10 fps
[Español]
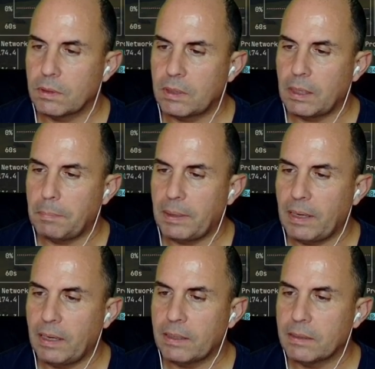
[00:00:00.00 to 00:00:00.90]

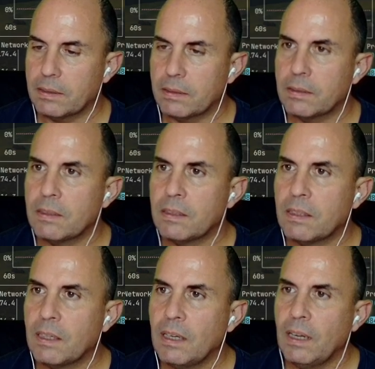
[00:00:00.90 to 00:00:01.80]
TPL.
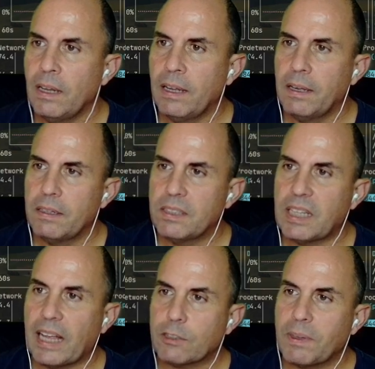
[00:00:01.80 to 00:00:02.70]
Si te
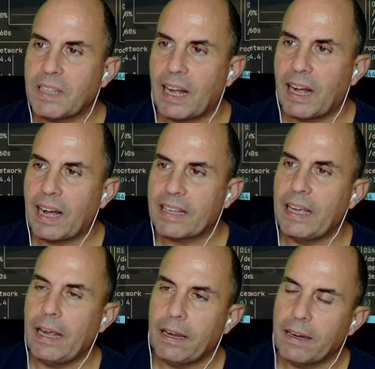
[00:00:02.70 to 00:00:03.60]
das cuenta,
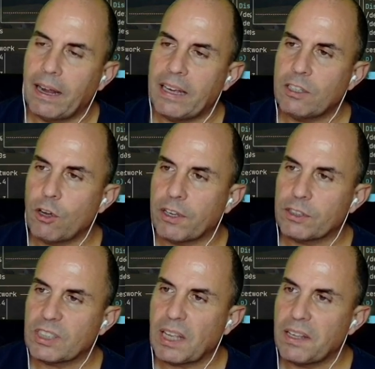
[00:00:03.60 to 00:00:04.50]
aquí es lo que yo
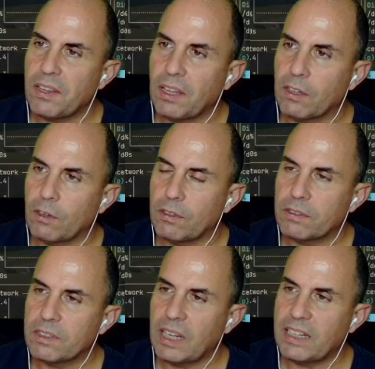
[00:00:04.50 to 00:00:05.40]
te estaba diciendo.
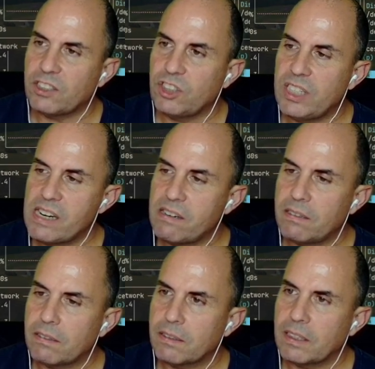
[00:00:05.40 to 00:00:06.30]
Tienes
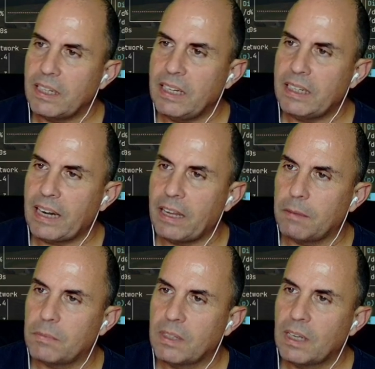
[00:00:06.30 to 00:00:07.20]
year y
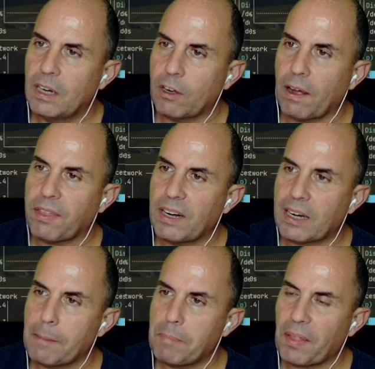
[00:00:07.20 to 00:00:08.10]
name. Lo que va a hacer es
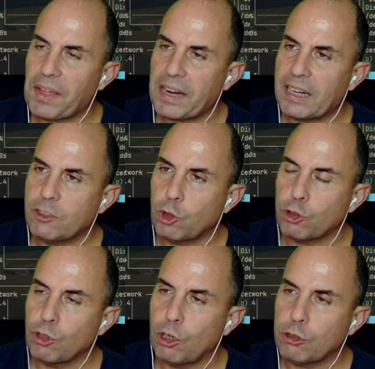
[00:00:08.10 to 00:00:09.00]
reemplazar
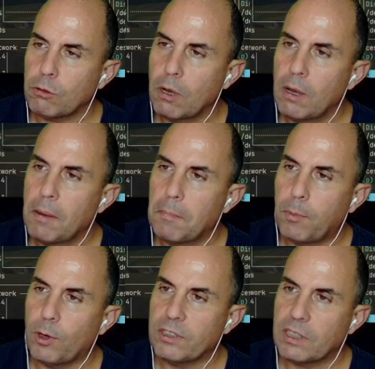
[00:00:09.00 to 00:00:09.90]
estos dos,
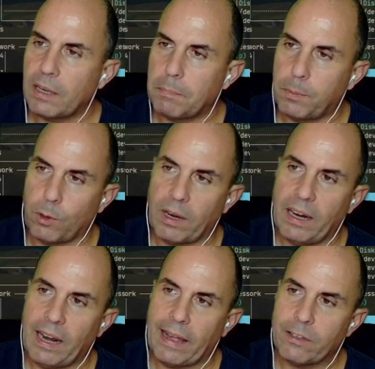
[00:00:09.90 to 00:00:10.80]
pues por
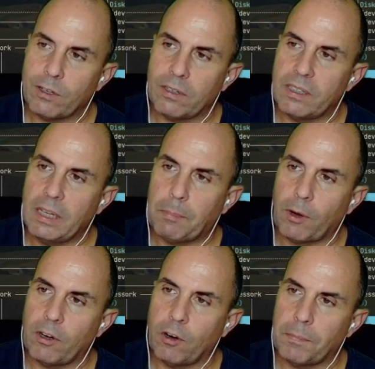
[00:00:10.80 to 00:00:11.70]
el año y por
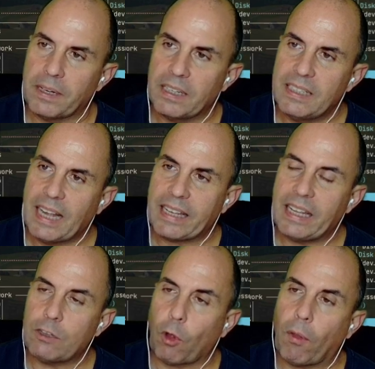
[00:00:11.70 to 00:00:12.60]
el nombre. Y
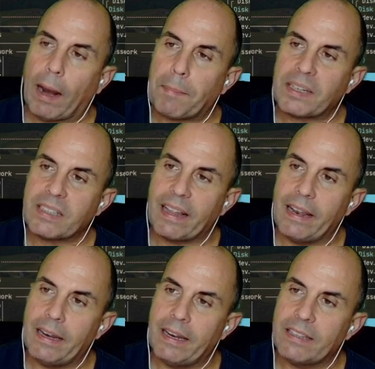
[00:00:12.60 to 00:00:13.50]
aquí toda la parte
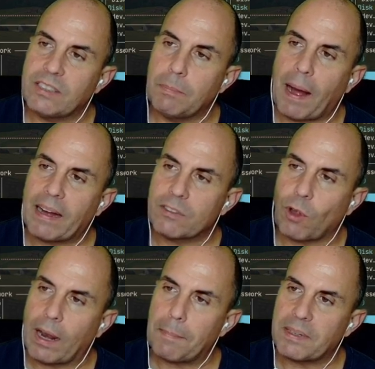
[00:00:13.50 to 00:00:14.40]
del sibank
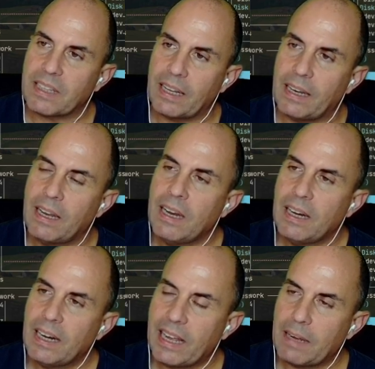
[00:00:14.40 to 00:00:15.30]
toda la parte de
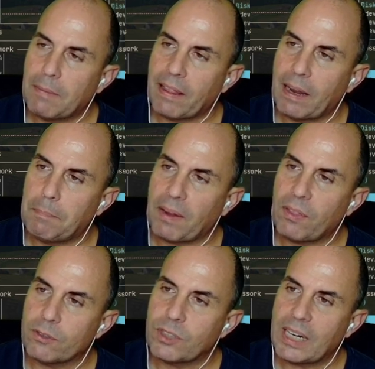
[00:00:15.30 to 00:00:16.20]
la llamada al
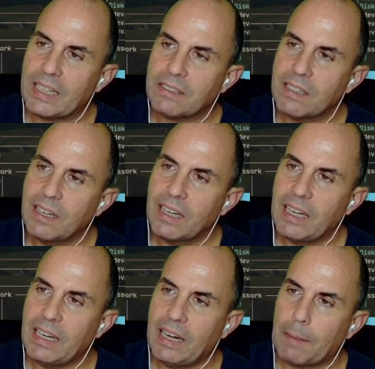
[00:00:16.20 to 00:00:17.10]
Python 3
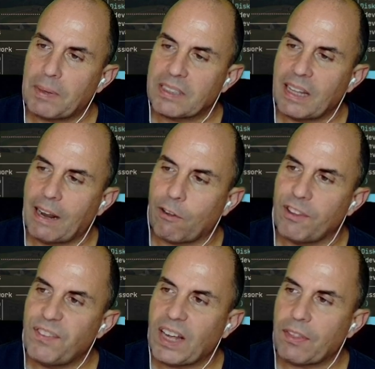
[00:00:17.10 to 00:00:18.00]
y la parte de la
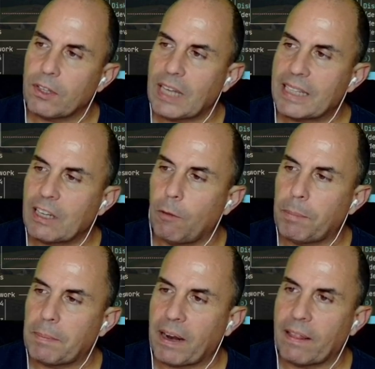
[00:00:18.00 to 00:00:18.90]
codificación ya la tengo
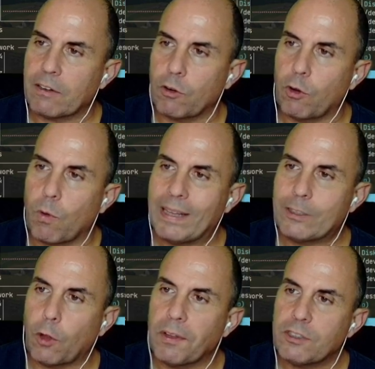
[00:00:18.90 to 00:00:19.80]
preparada, con lo cual
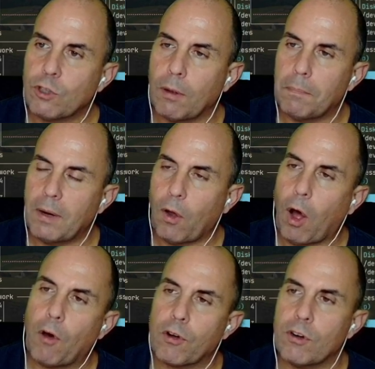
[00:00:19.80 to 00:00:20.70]
todo esto me lo
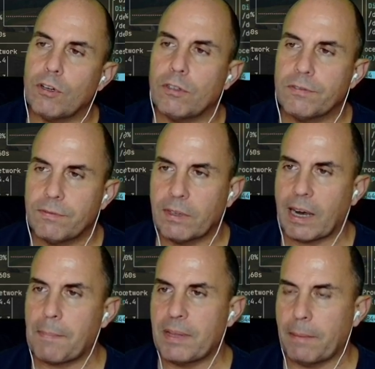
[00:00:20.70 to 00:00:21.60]
ahorro
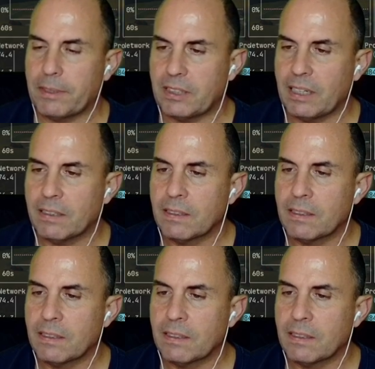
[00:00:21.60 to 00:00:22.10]
rápidamente.